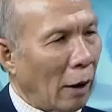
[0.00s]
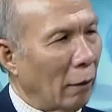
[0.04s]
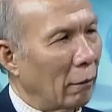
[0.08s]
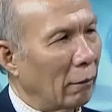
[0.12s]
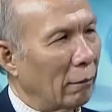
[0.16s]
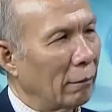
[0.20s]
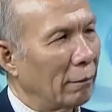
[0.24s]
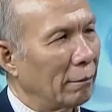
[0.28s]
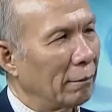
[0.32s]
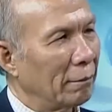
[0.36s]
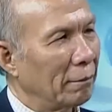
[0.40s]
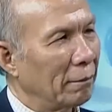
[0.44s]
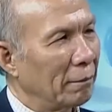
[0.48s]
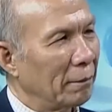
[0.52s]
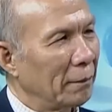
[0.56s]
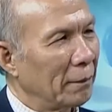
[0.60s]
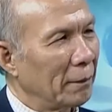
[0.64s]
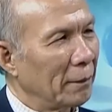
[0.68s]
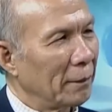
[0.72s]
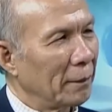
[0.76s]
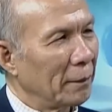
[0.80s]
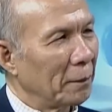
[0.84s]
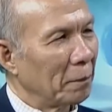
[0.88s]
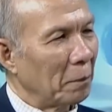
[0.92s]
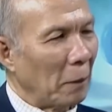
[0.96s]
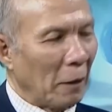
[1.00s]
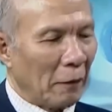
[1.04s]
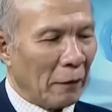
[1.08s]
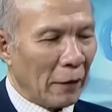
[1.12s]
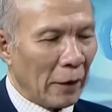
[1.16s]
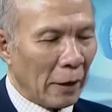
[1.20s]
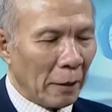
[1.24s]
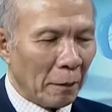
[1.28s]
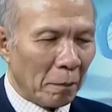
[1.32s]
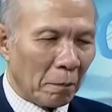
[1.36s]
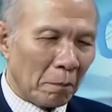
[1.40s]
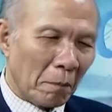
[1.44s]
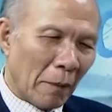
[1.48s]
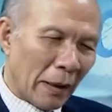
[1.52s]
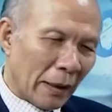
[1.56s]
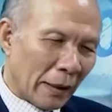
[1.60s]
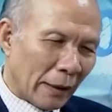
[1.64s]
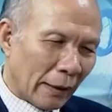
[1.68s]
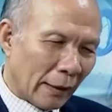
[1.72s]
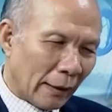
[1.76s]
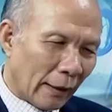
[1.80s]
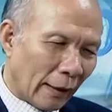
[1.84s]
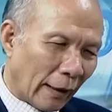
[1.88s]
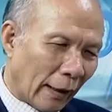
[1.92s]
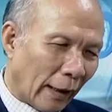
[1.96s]
Không, bởi vì
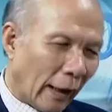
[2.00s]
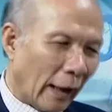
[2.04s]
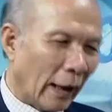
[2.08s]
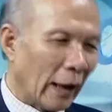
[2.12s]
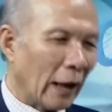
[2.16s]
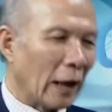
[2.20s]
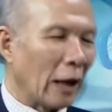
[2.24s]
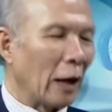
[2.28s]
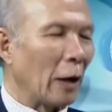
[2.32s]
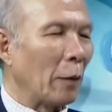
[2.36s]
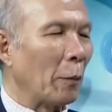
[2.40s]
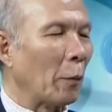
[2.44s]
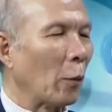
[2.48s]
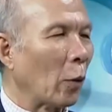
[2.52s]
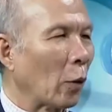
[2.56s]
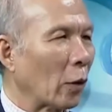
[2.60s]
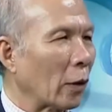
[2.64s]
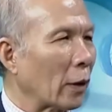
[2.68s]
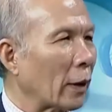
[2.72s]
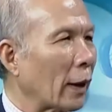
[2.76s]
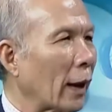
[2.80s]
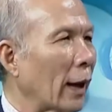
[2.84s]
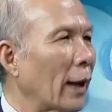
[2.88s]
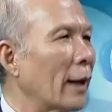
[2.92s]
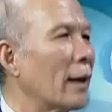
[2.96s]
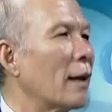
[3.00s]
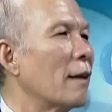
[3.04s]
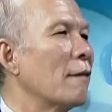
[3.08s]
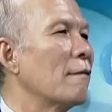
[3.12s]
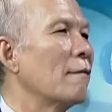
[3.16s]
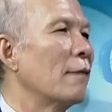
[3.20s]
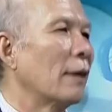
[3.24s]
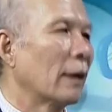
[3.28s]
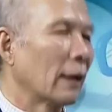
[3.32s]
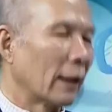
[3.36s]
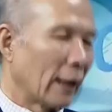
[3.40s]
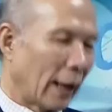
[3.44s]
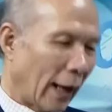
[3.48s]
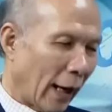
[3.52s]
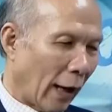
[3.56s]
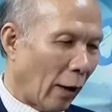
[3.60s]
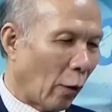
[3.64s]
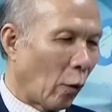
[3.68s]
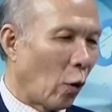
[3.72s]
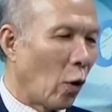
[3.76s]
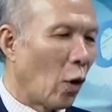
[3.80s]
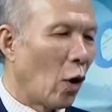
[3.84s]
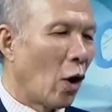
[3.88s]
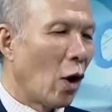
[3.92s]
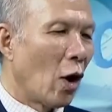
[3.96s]
bất kỳ một cái lĩnh vực
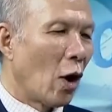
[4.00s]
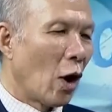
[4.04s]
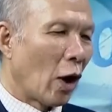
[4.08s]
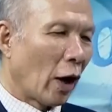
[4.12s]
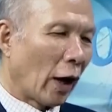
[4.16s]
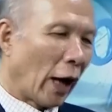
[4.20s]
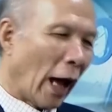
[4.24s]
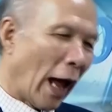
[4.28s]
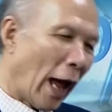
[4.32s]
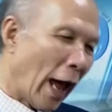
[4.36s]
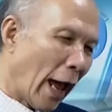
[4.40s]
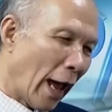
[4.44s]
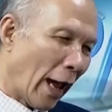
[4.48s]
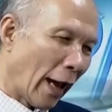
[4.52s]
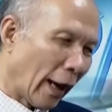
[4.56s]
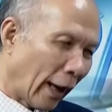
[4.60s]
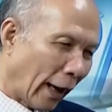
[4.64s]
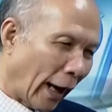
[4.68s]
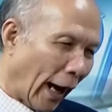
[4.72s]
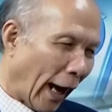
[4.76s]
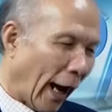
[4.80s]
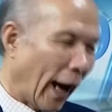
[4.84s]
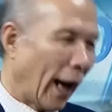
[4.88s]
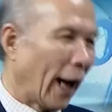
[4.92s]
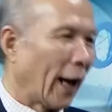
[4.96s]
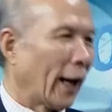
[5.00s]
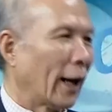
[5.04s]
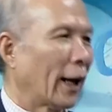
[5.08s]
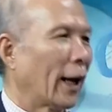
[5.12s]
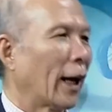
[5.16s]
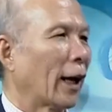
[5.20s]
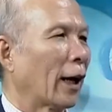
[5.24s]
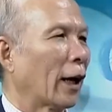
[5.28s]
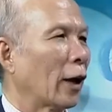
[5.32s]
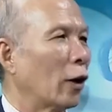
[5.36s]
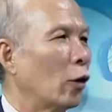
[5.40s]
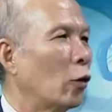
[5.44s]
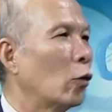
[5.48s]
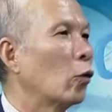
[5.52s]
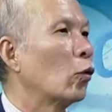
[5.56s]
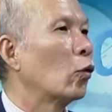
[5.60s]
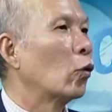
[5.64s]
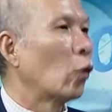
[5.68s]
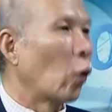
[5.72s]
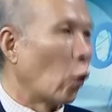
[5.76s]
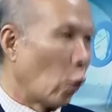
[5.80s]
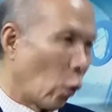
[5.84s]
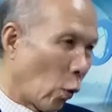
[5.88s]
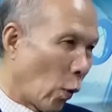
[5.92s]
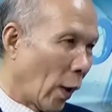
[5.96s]
nào, kể cả là cái lúc
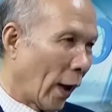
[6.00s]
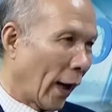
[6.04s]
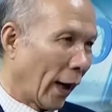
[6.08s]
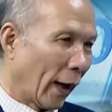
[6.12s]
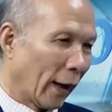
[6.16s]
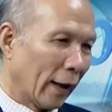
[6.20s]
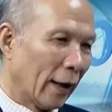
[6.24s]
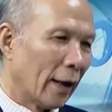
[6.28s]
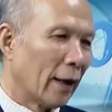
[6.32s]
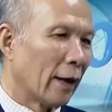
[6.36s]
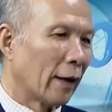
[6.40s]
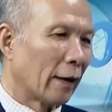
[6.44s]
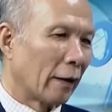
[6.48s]
khủng hoảng,